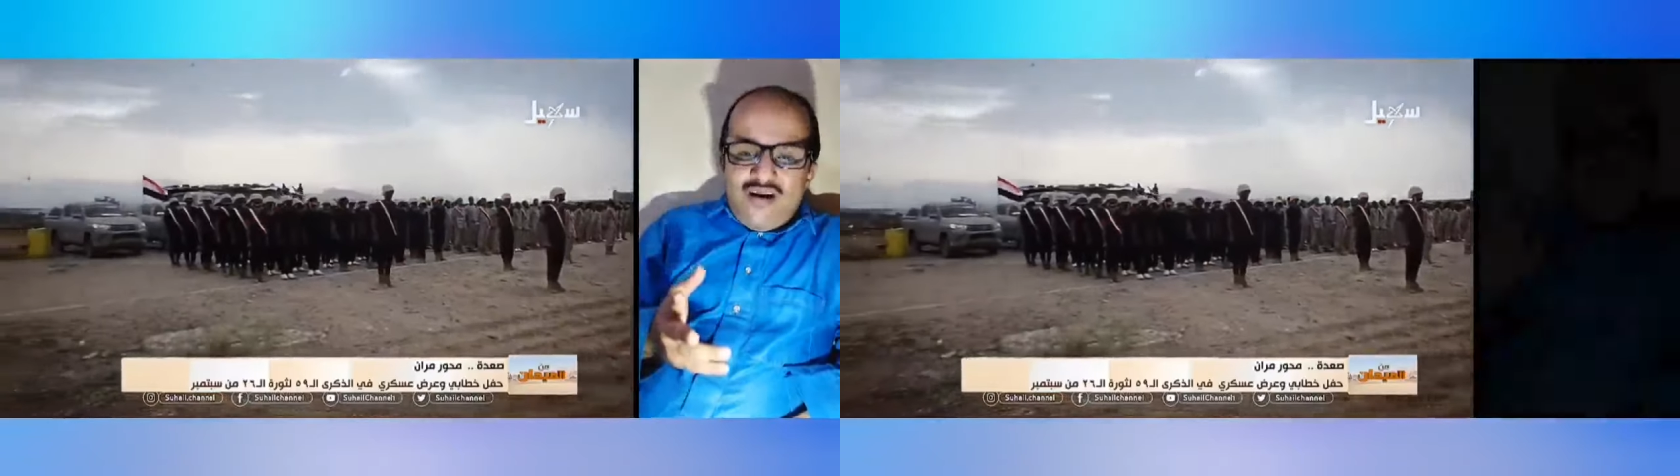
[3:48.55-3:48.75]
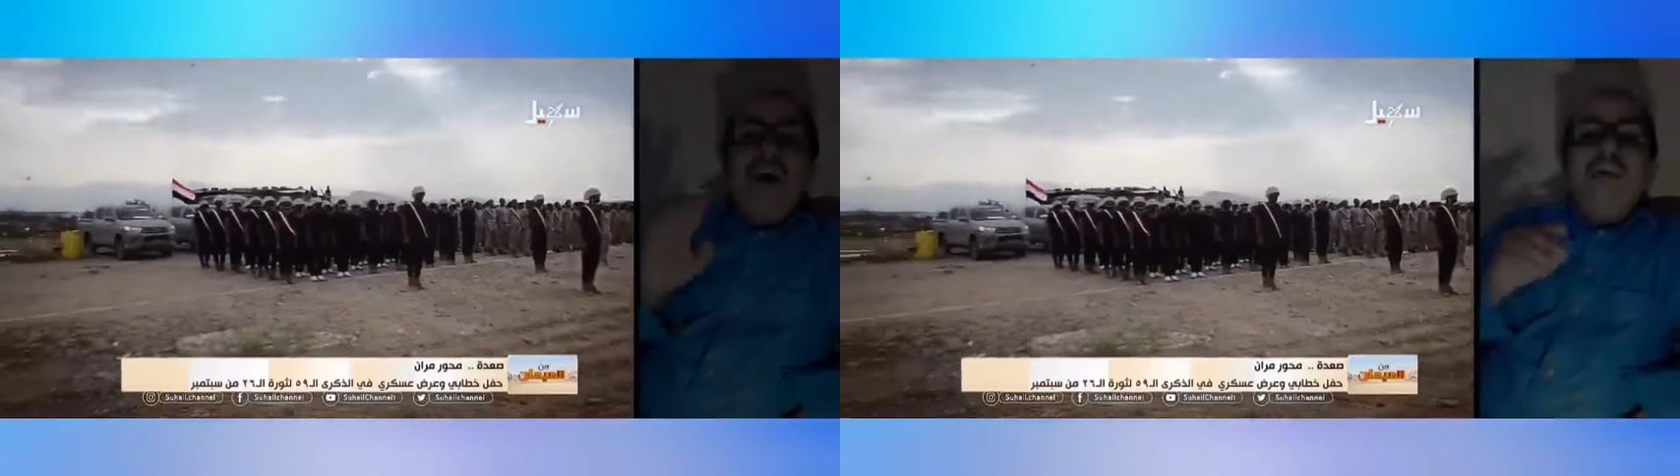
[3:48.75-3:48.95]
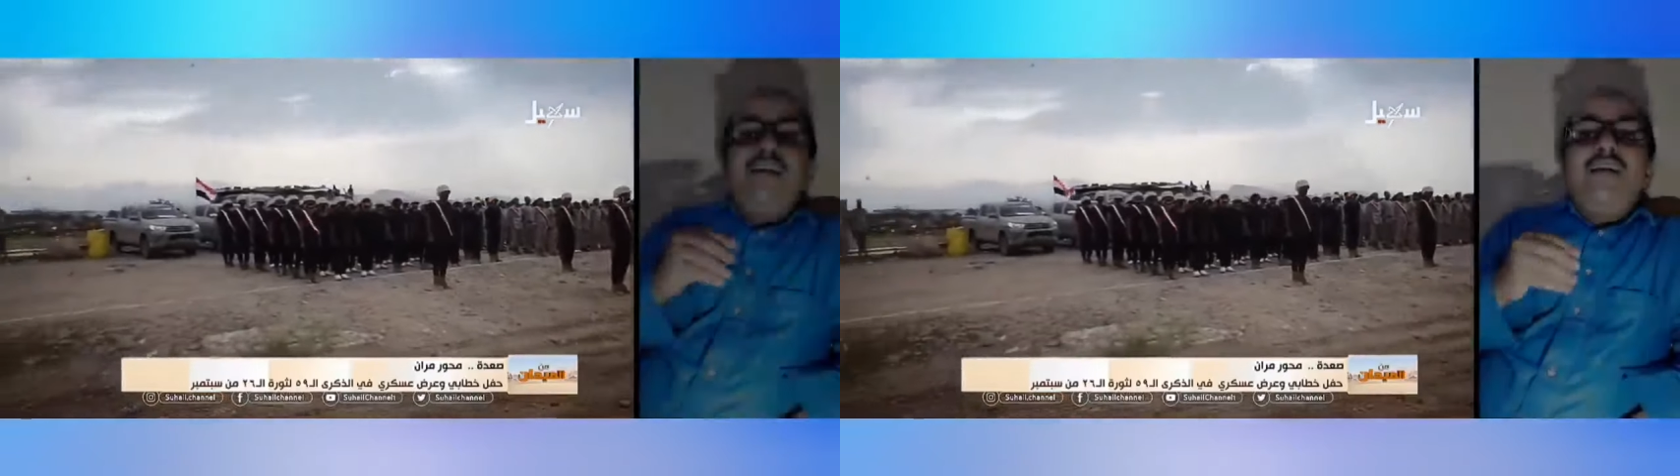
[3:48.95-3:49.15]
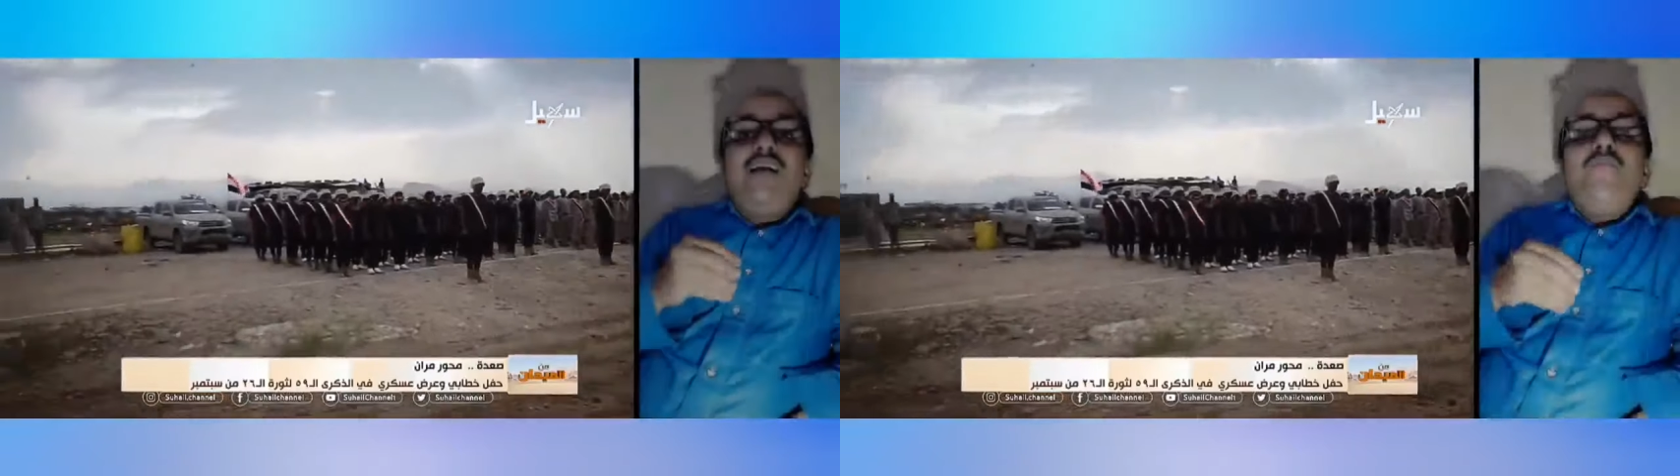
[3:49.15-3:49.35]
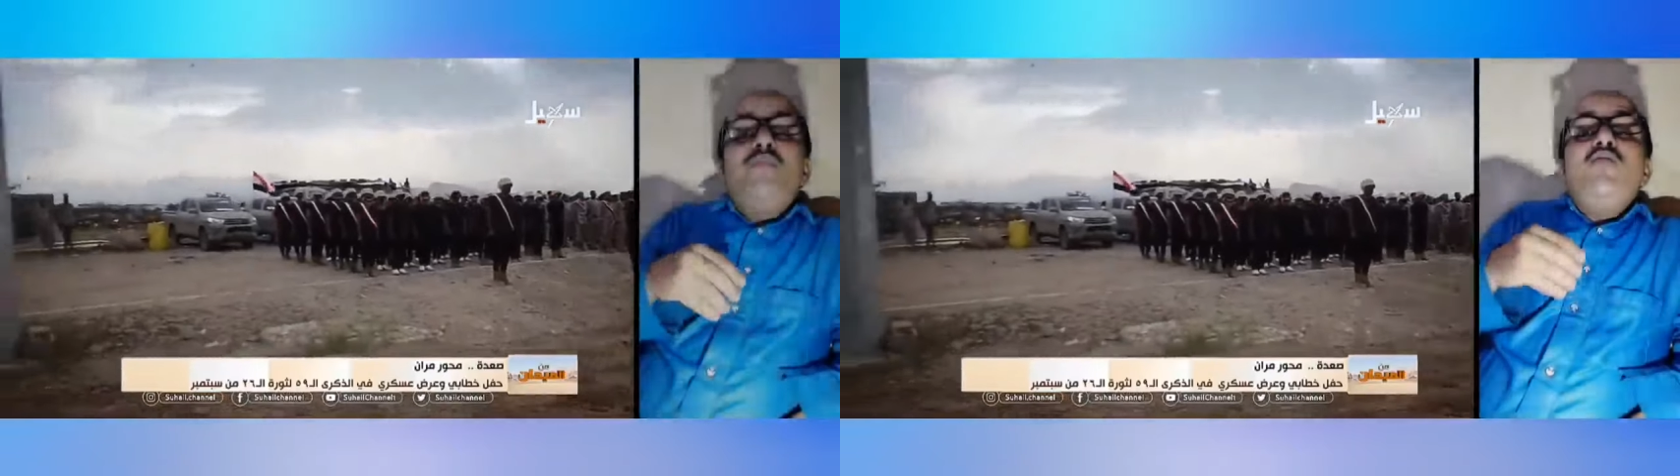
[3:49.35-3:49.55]

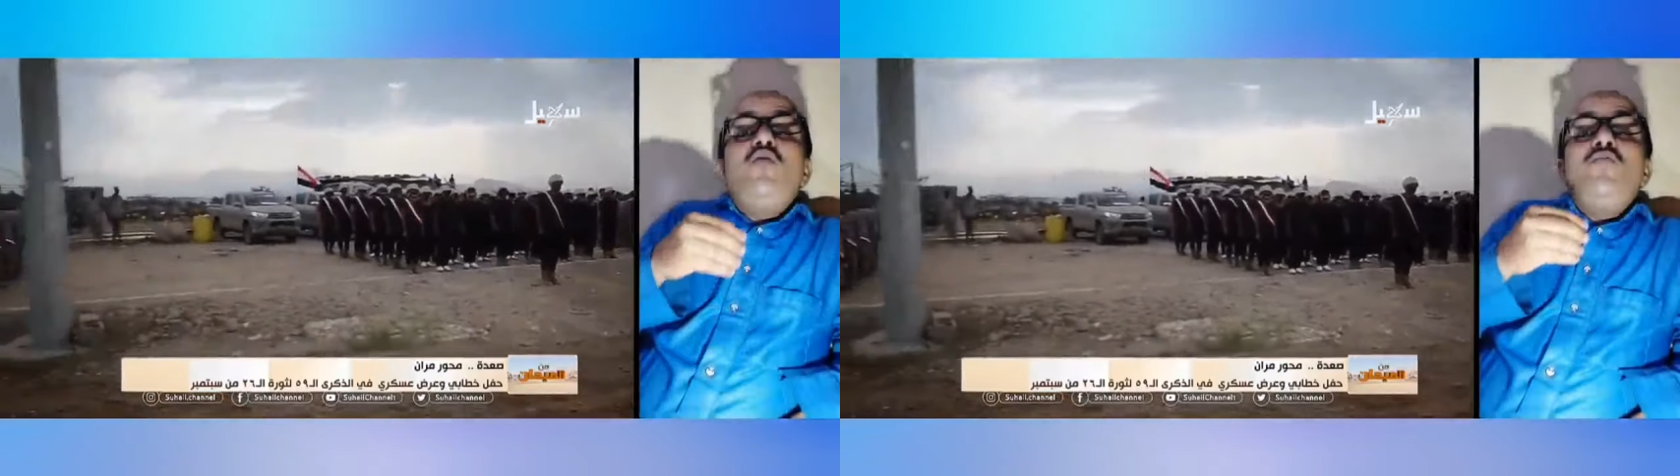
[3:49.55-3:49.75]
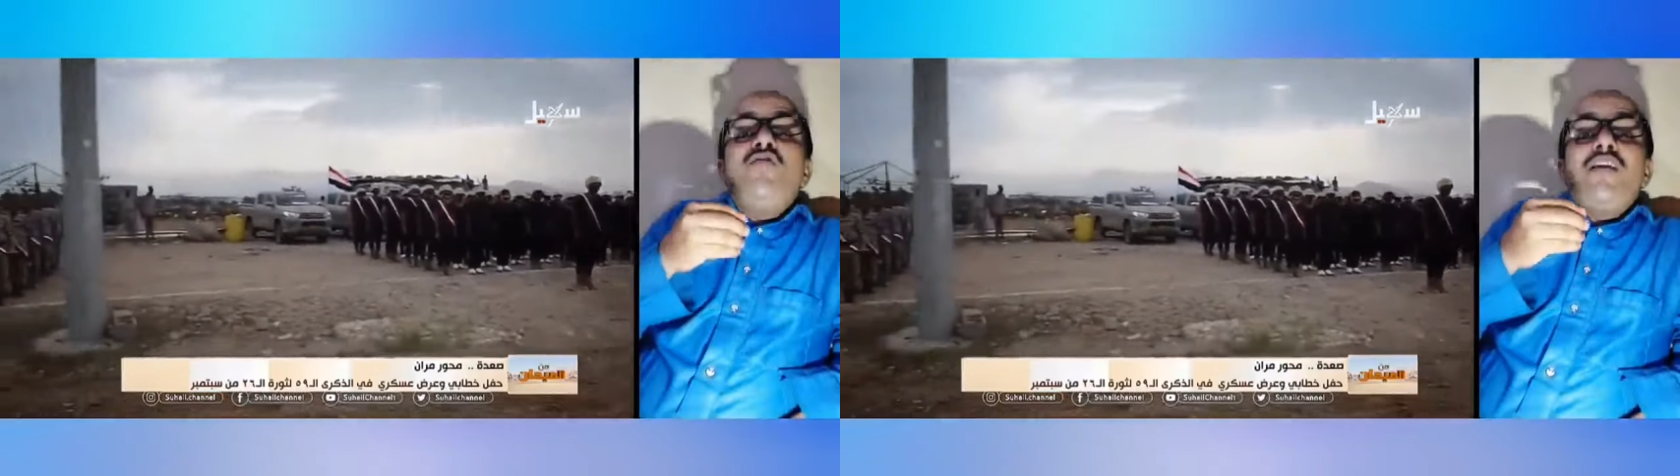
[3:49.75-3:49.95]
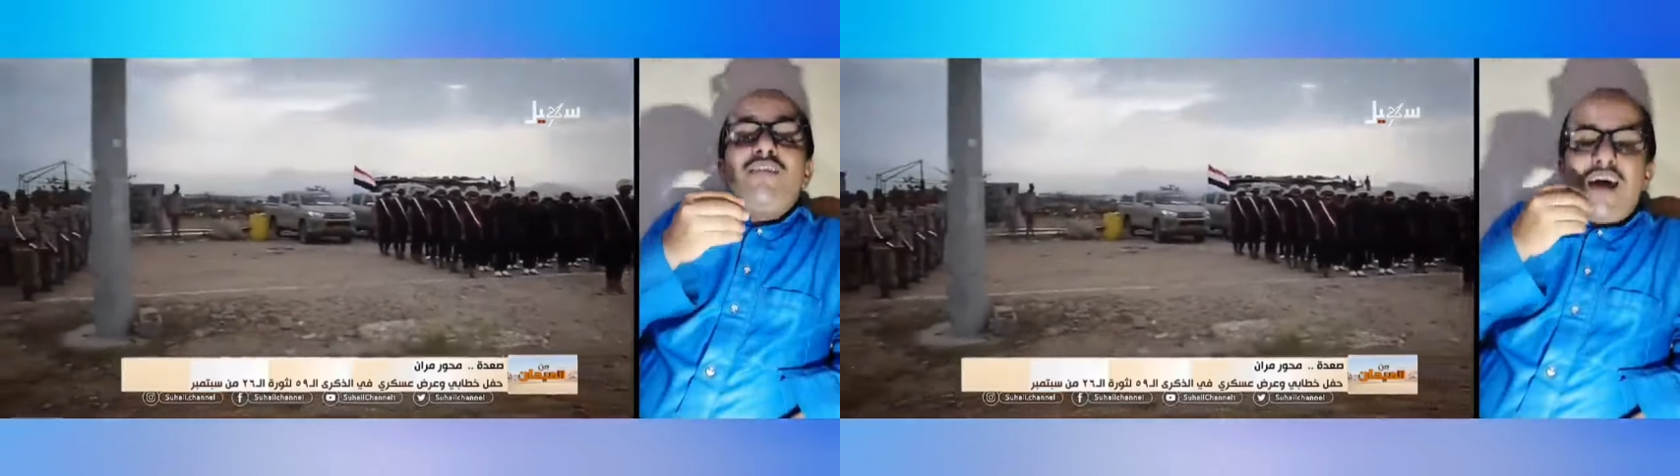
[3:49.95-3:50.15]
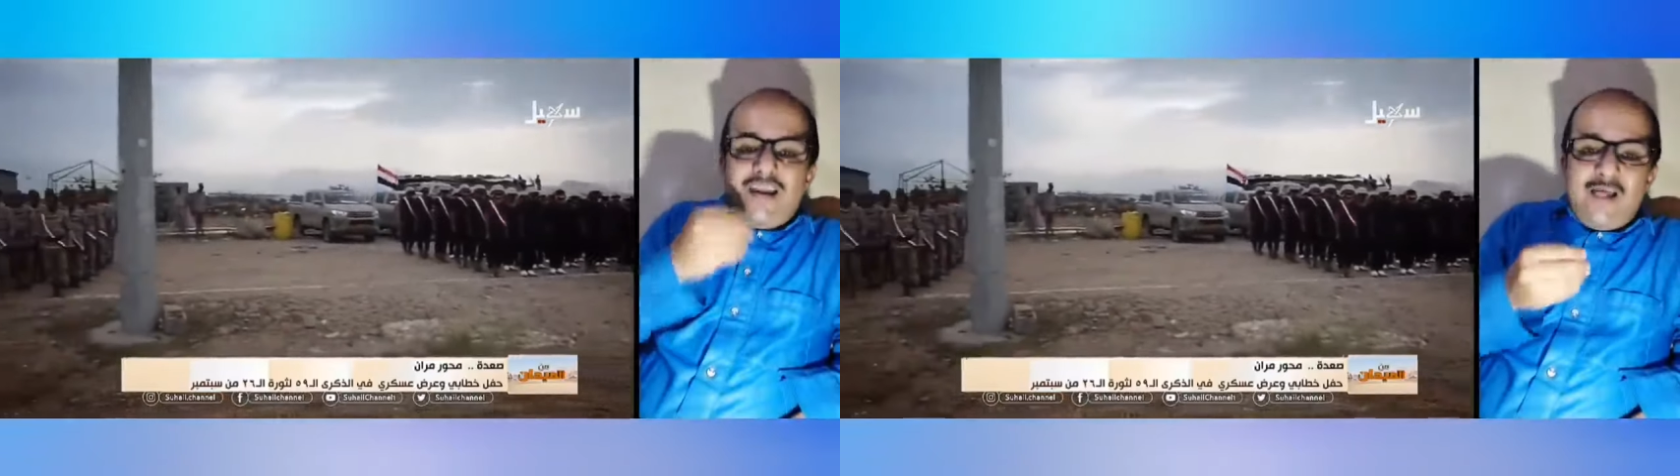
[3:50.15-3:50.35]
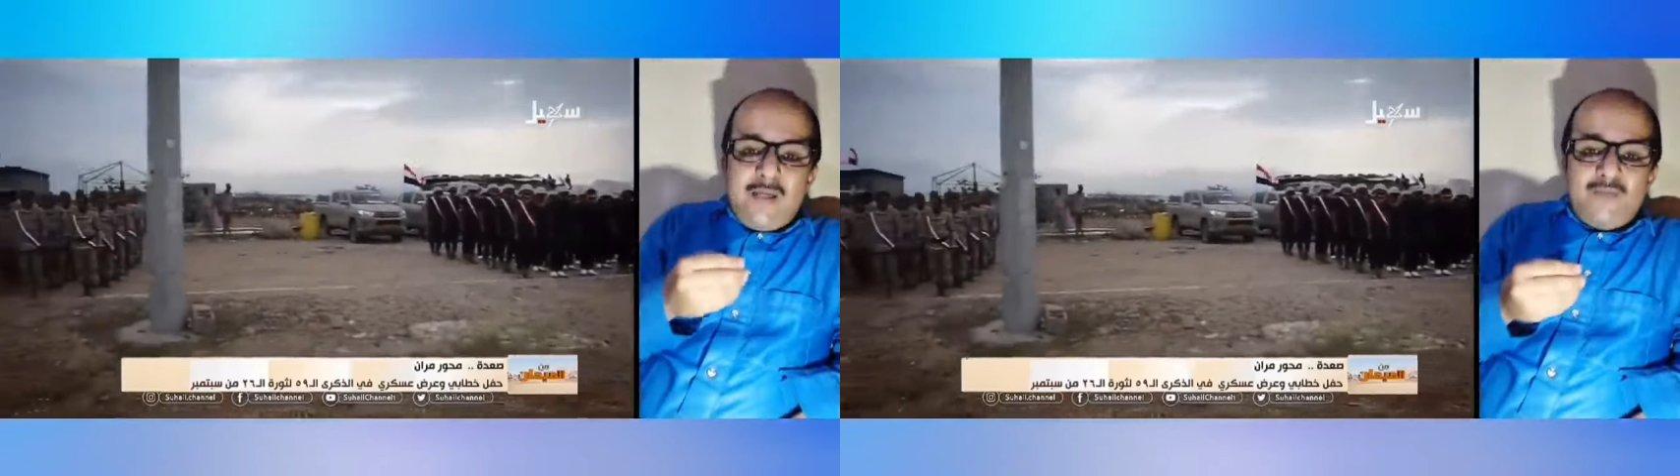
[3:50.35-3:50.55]
يعني ما انتمش رجال